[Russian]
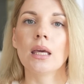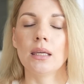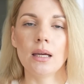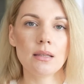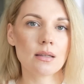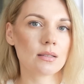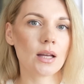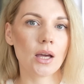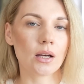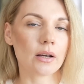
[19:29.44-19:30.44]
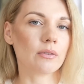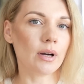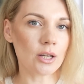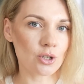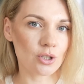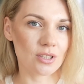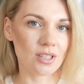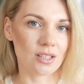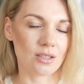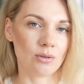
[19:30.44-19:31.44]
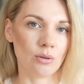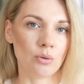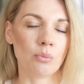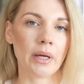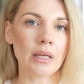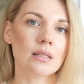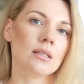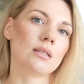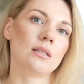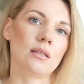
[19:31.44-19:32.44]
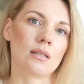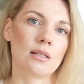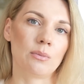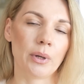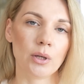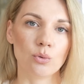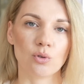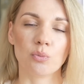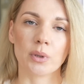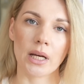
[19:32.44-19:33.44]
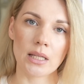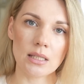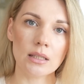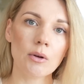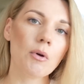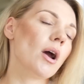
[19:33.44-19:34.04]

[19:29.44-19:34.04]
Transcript: Я не знаю, как ваши дети, но мои дети, если пойдут в магазин,